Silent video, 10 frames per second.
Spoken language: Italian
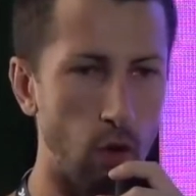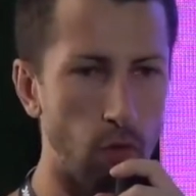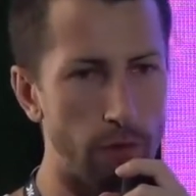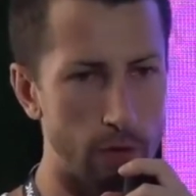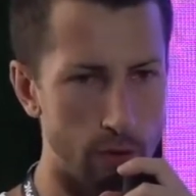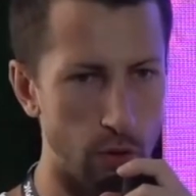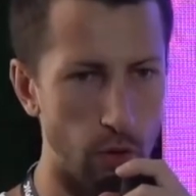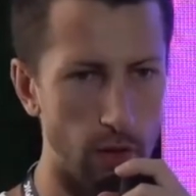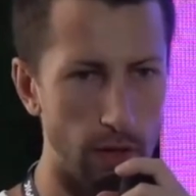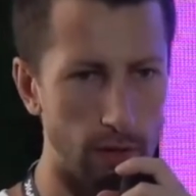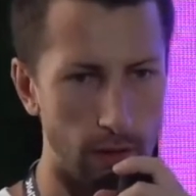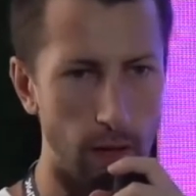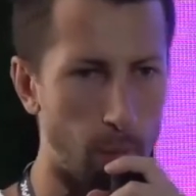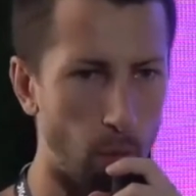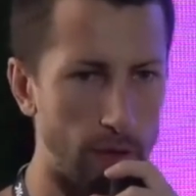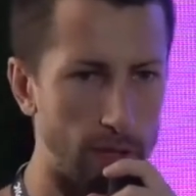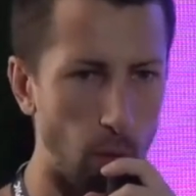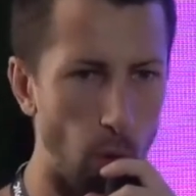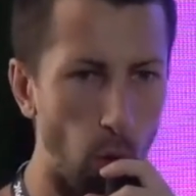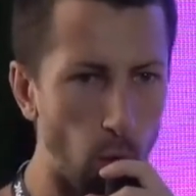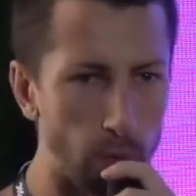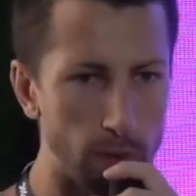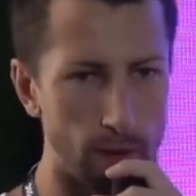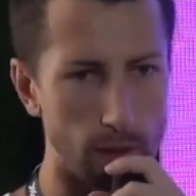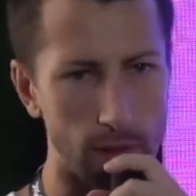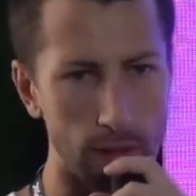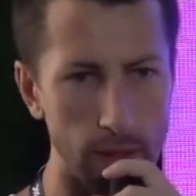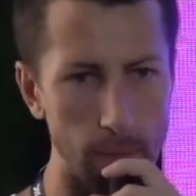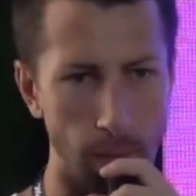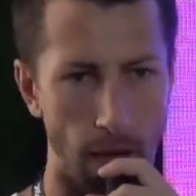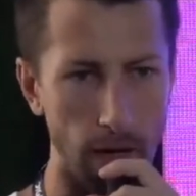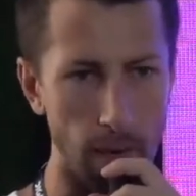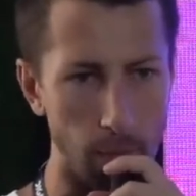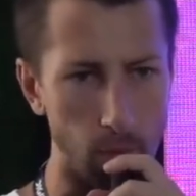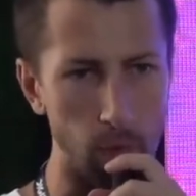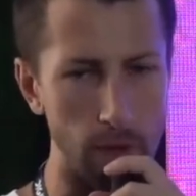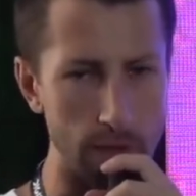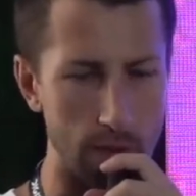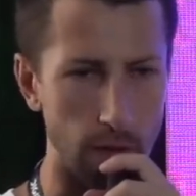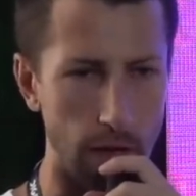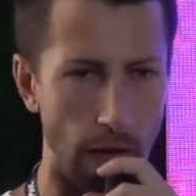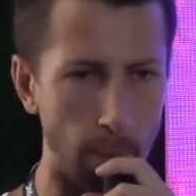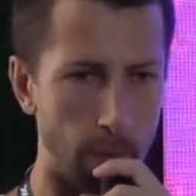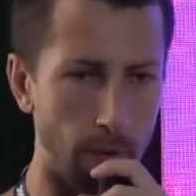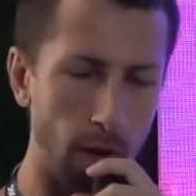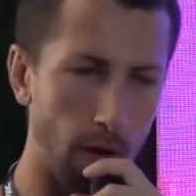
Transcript: conversione tra poi download e chi paga per l'utilizzo dell'app